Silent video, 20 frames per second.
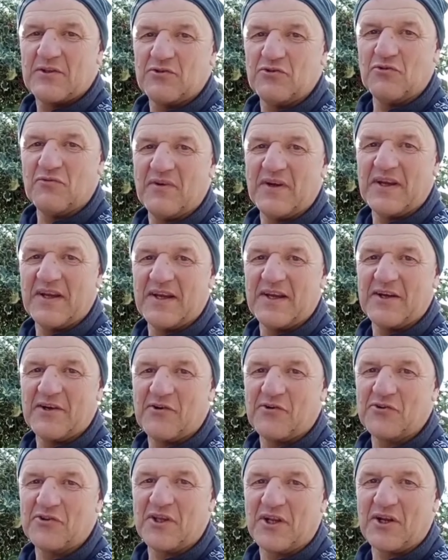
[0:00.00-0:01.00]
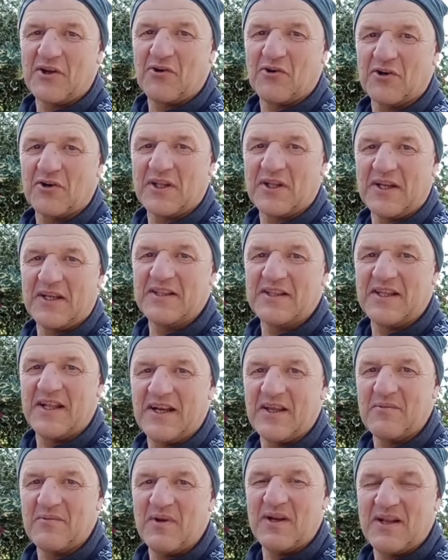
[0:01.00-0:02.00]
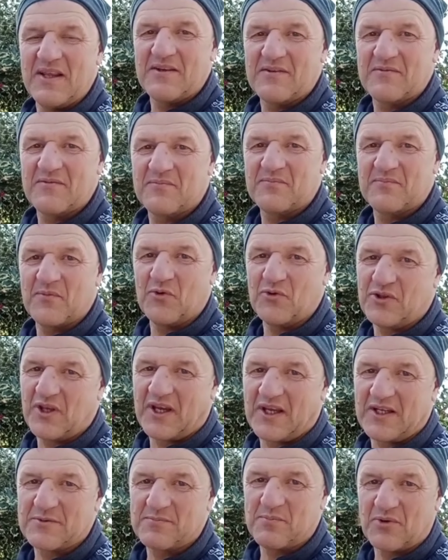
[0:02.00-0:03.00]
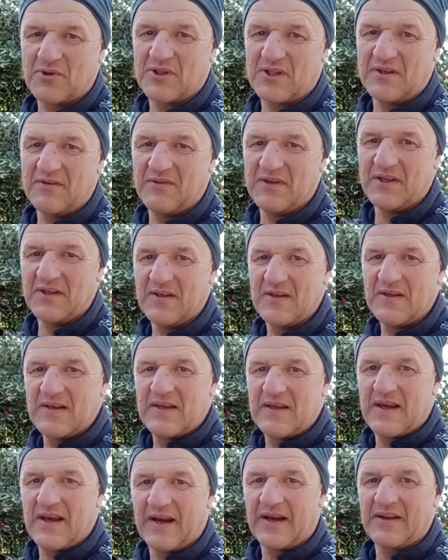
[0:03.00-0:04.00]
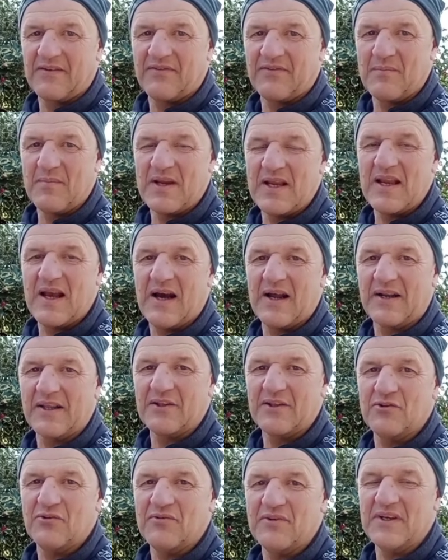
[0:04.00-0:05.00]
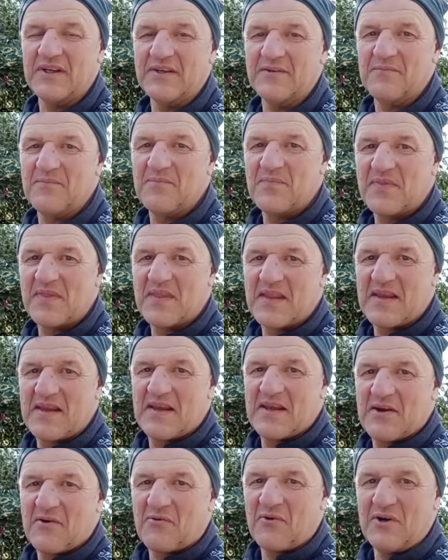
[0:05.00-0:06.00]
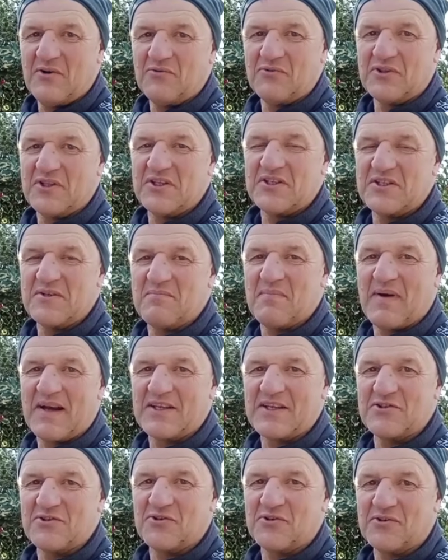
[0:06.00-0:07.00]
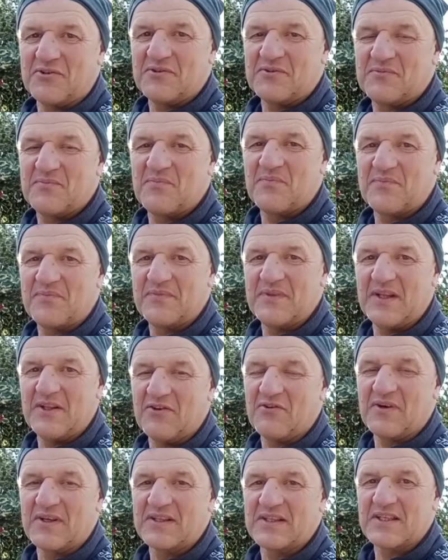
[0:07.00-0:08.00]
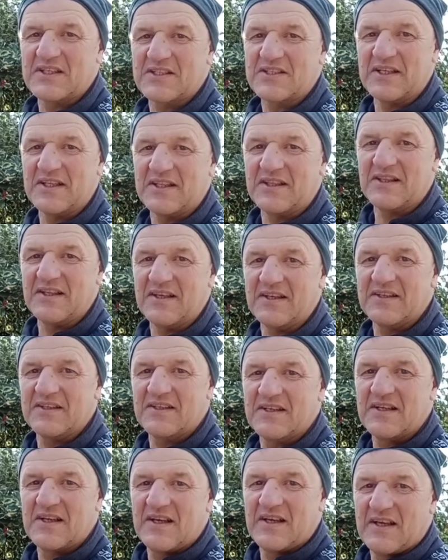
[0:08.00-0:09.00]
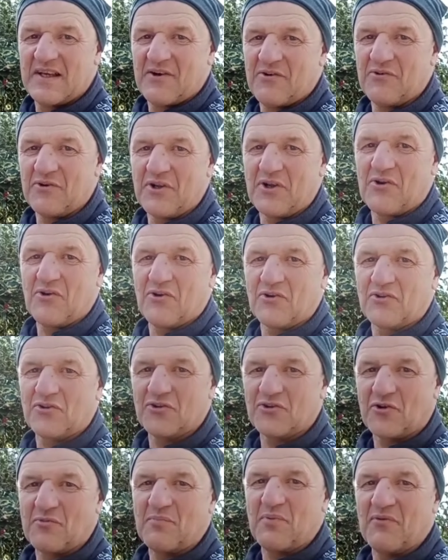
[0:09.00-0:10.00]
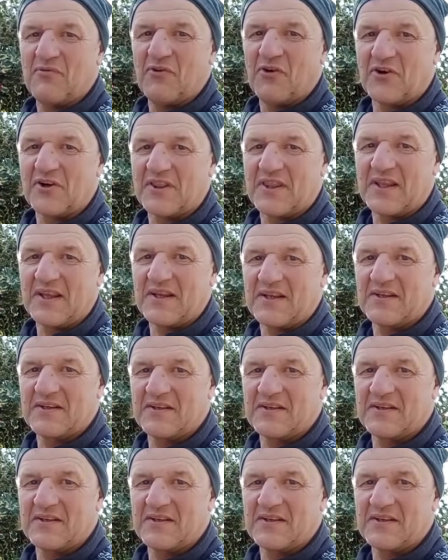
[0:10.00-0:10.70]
dove ho dei ricordi indelebili, oltre che sportivi, anche familiari, dove quell'11 maggio del 97 un ricordo troppo forte